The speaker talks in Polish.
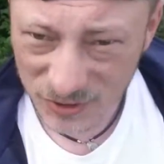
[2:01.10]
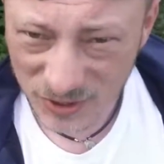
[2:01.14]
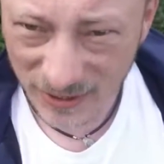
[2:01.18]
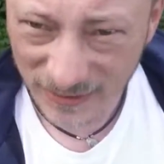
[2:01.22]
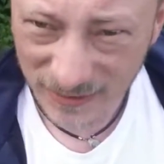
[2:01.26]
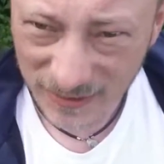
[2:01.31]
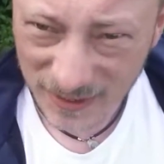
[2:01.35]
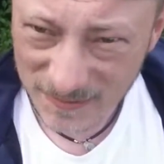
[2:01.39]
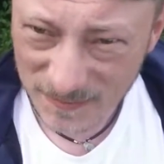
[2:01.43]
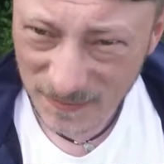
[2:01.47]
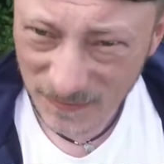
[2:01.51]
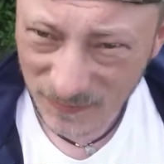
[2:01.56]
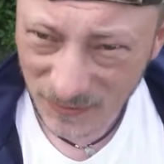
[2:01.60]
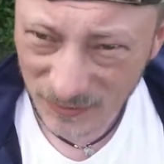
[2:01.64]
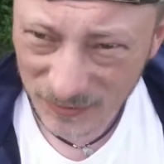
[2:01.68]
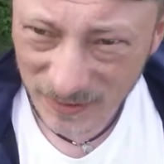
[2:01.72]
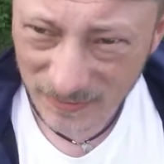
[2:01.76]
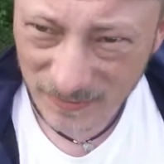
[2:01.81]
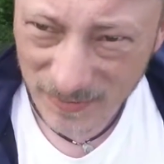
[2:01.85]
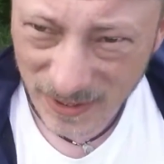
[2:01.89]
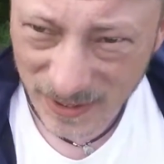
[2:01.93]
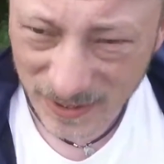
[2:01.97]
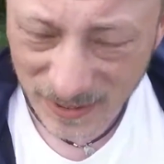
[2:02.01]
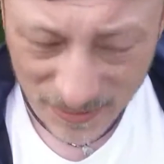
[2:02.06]
do siatki z
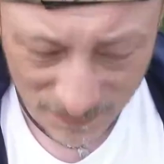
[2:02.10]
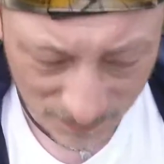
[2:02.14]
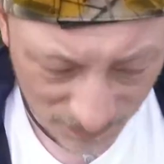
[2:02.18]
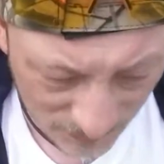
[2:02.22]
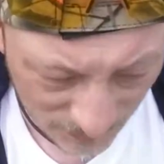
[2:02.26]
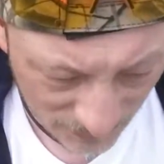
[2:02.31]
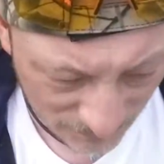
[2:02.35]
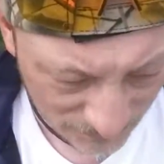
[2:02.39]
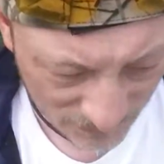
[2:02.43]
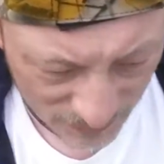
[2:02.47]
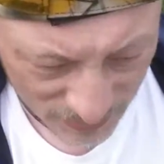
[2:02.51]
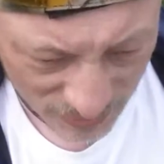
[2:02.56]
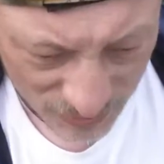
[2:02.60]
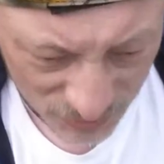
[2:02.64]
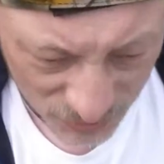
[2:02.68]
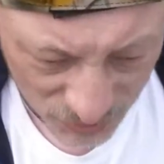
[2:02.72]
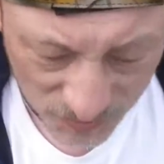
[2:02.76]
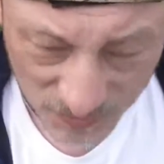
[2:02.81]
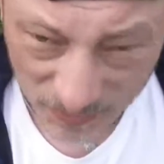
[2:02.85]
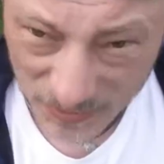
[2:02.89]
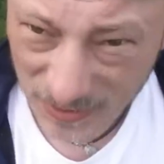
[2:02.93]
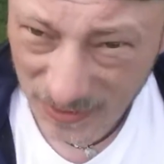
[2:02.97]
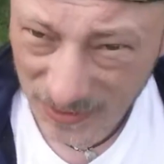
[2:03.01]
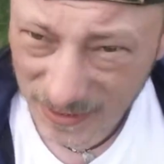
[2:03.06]
powrotem, nie? I, i wynieść do
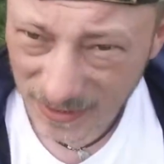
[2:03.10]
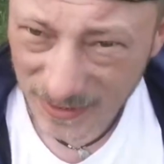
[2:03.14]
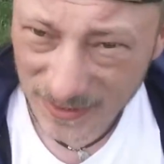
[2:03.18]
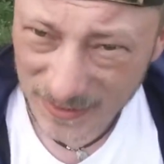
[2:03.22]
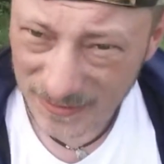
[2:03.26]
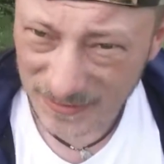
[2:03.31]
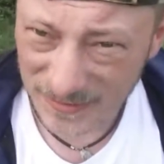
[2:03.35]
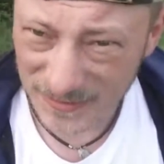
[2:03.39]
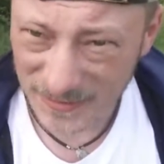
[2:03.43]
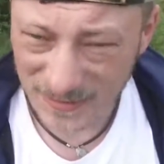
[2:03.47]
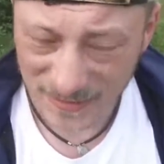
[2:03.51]
śmietnika.